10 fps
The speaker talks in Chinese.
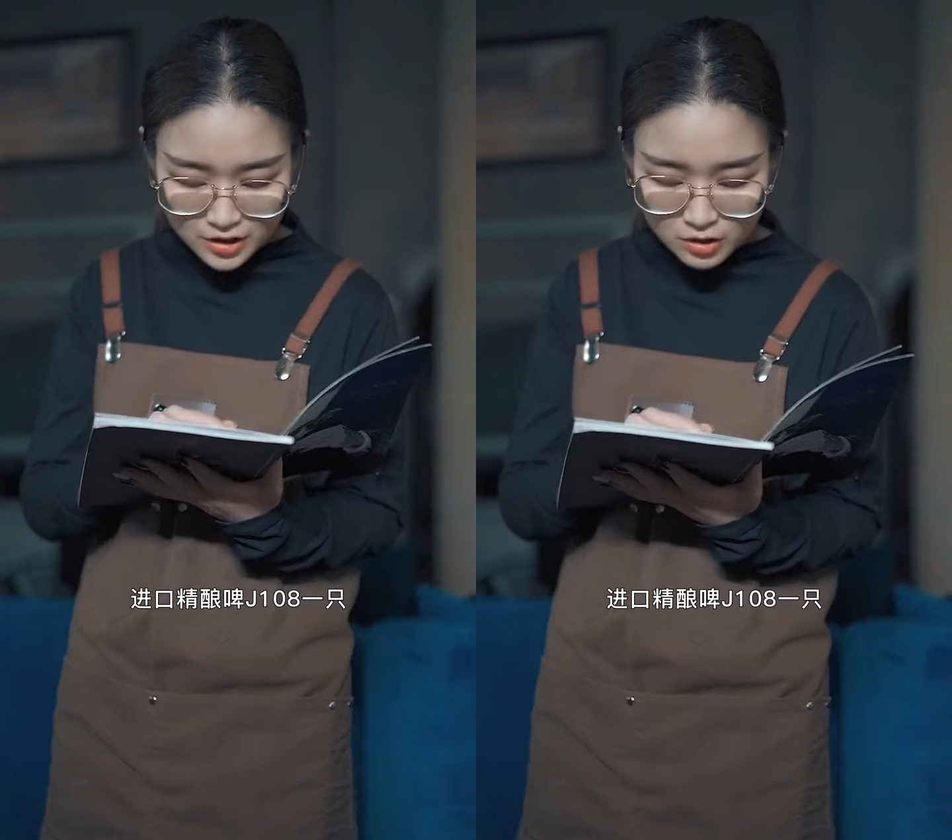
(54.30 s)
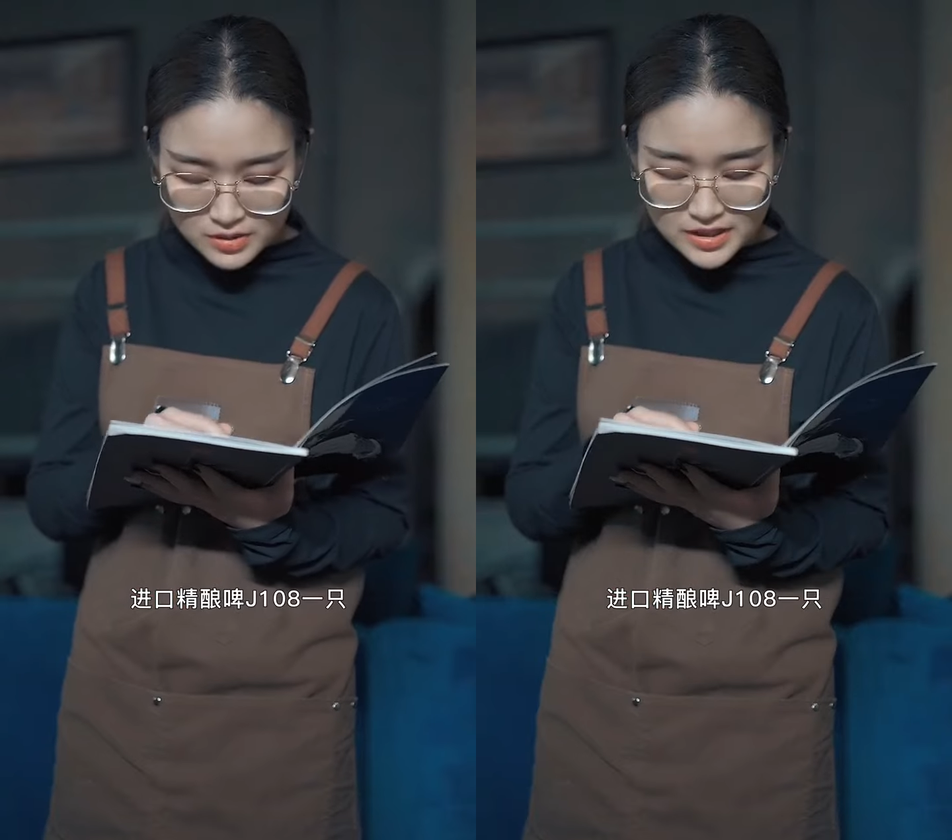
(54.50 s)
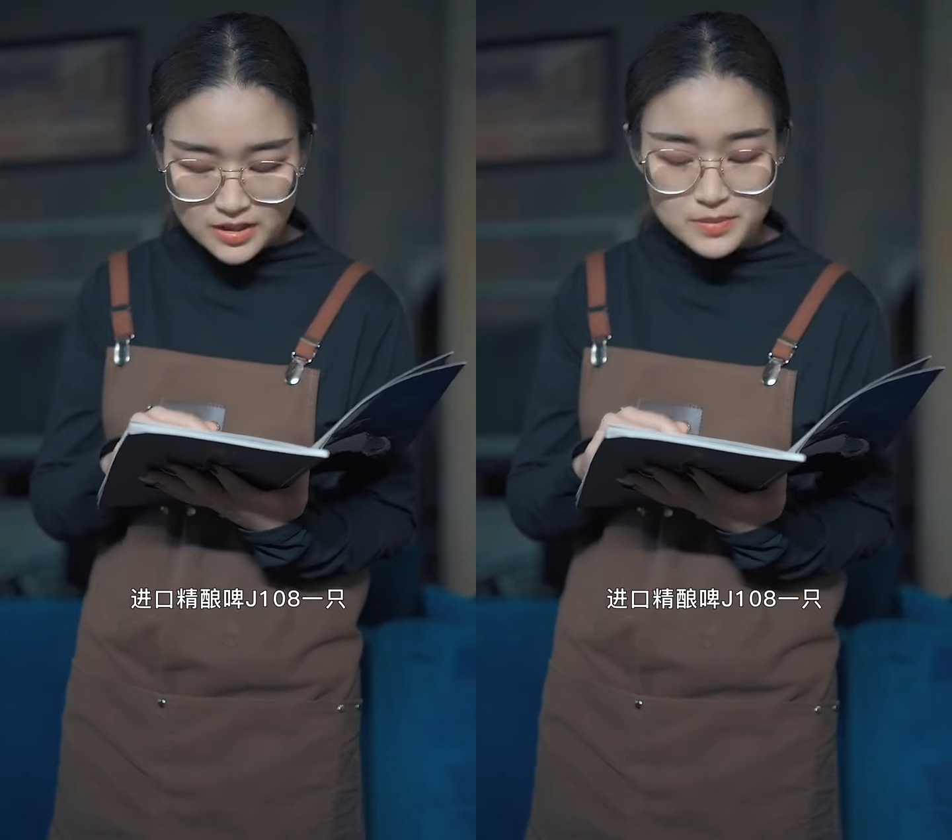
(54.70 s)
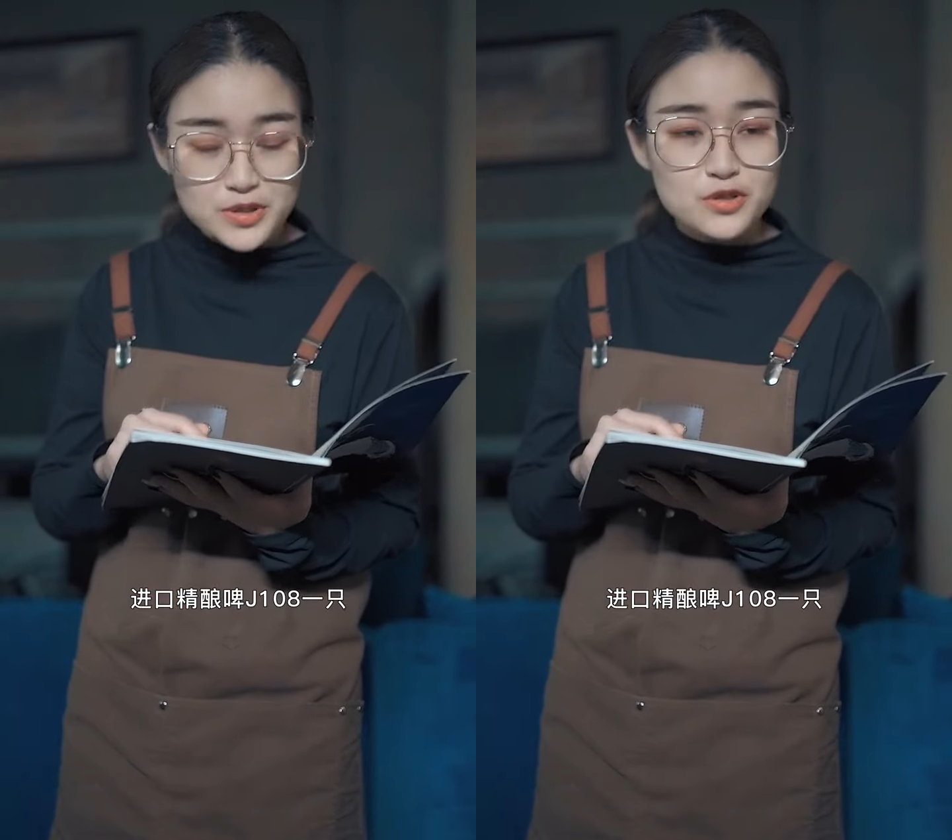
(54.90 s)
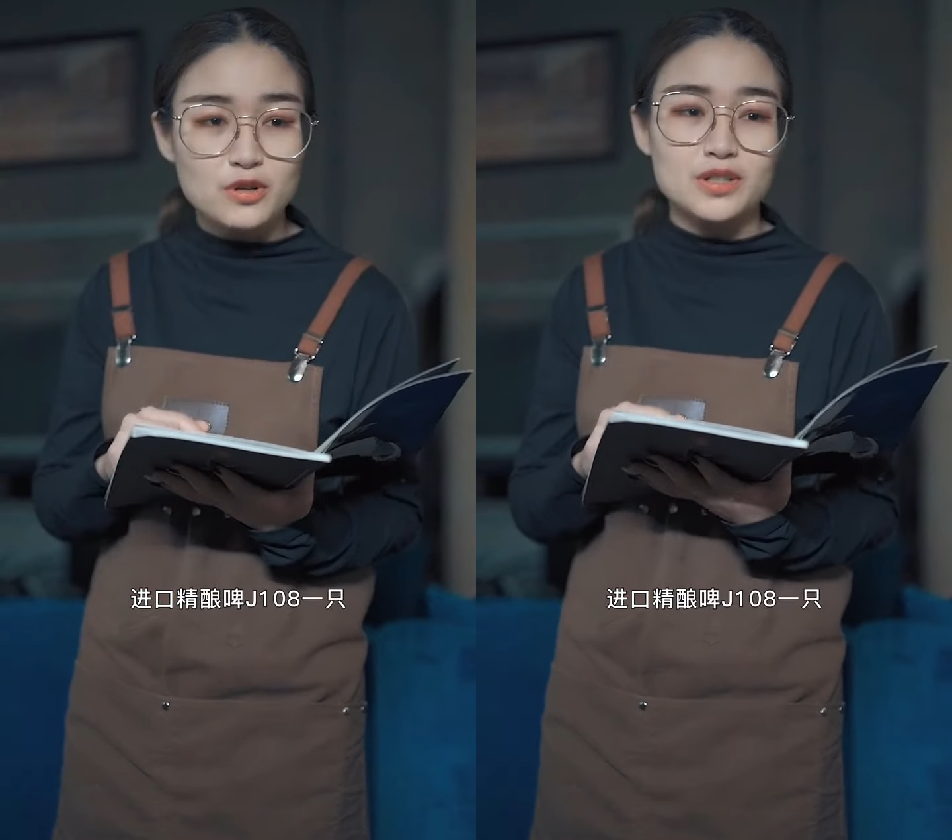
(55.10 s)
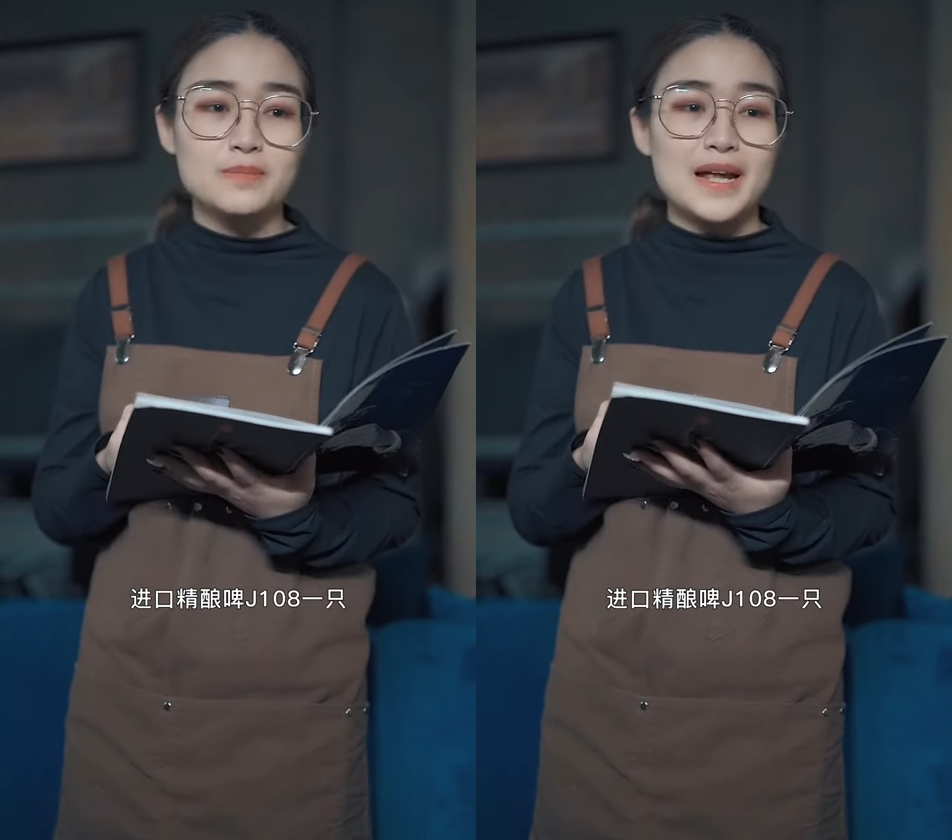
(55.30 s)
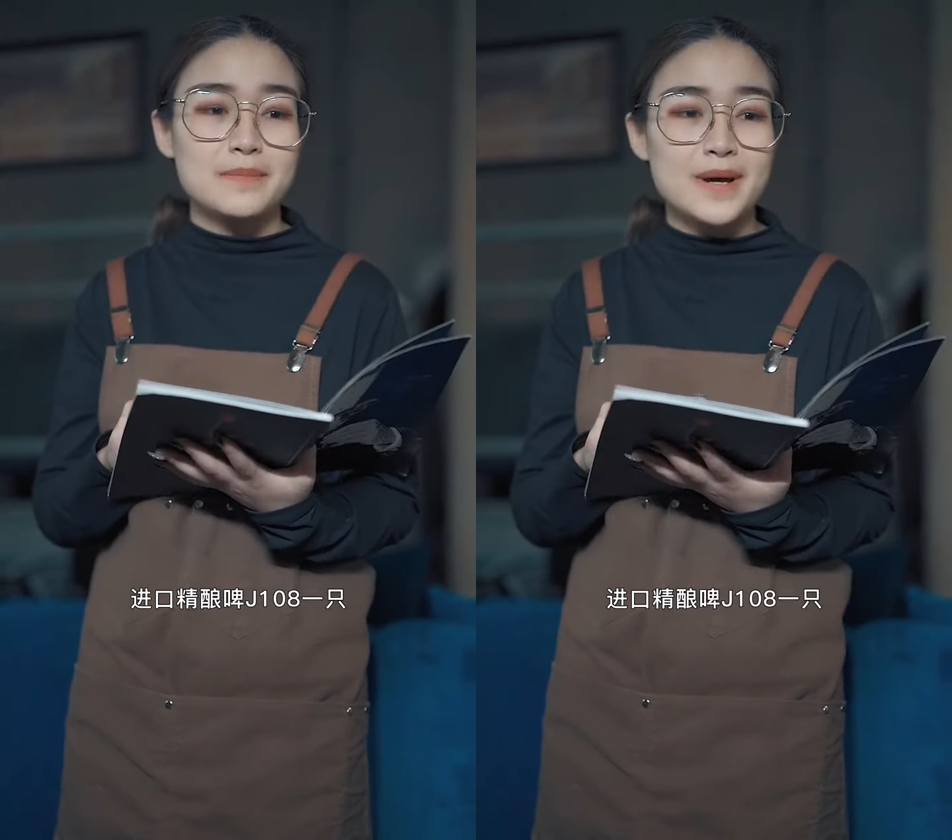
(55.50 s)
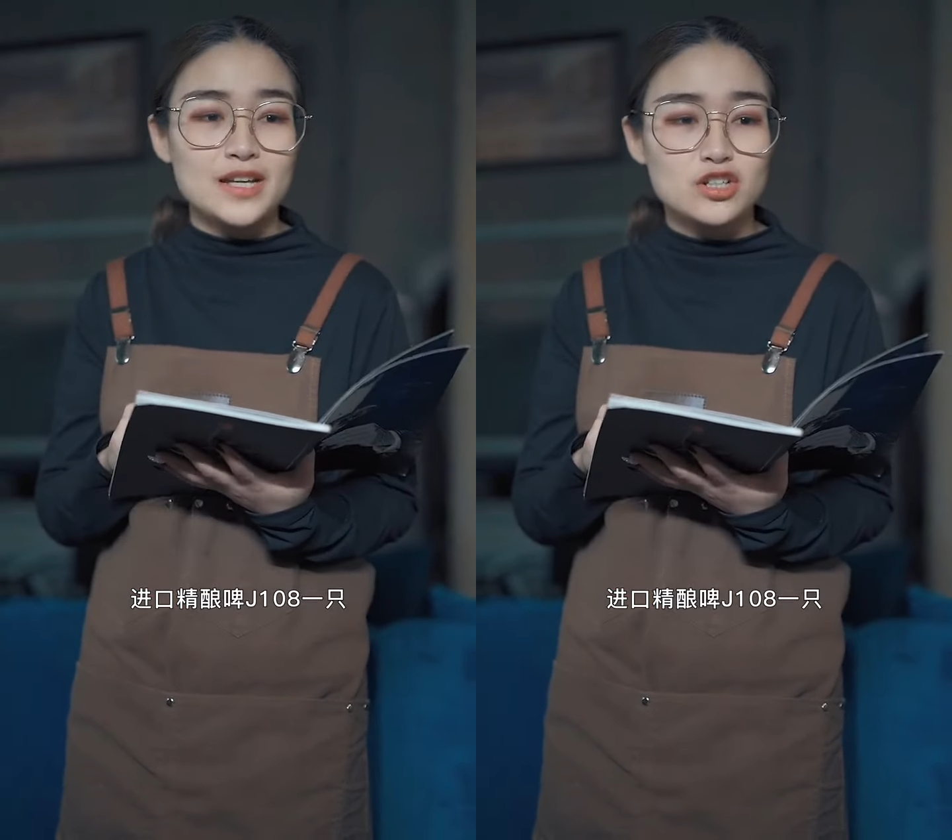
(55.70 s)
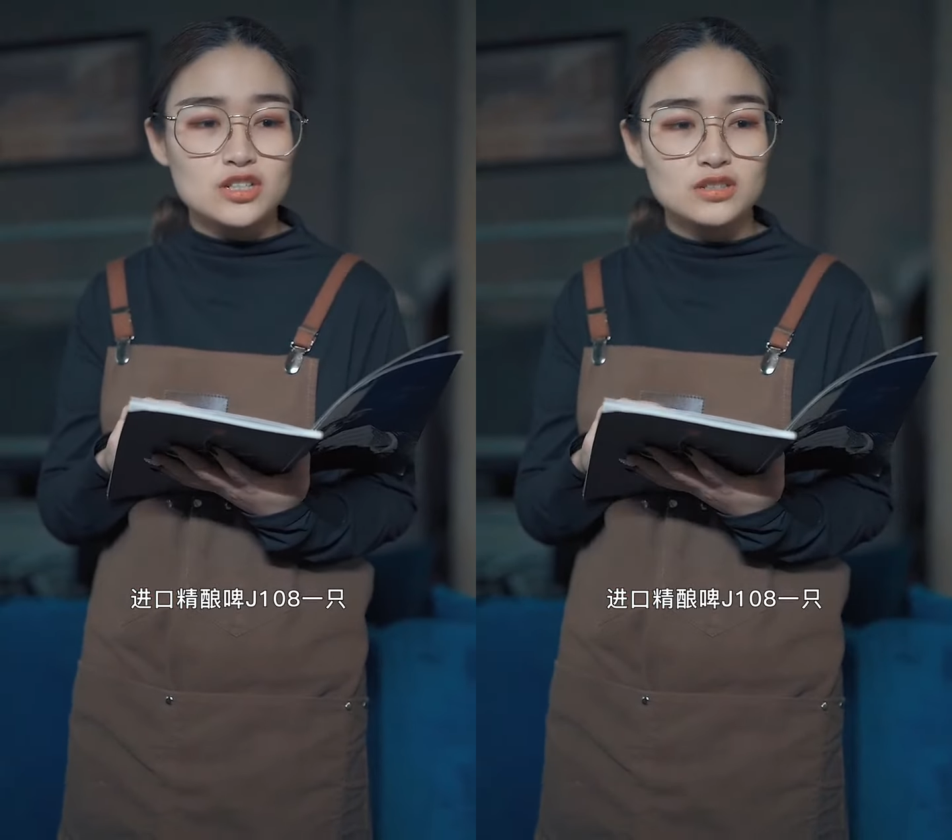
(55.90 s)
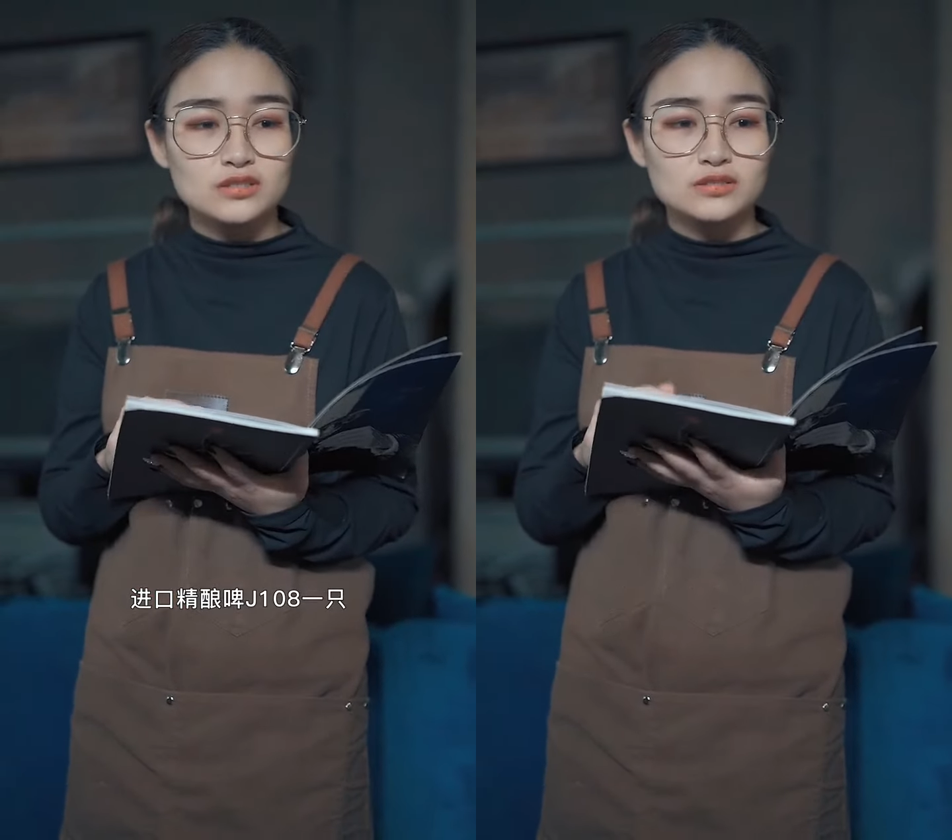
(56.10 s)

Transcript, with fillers: 口精酿啤酒一百零八一支，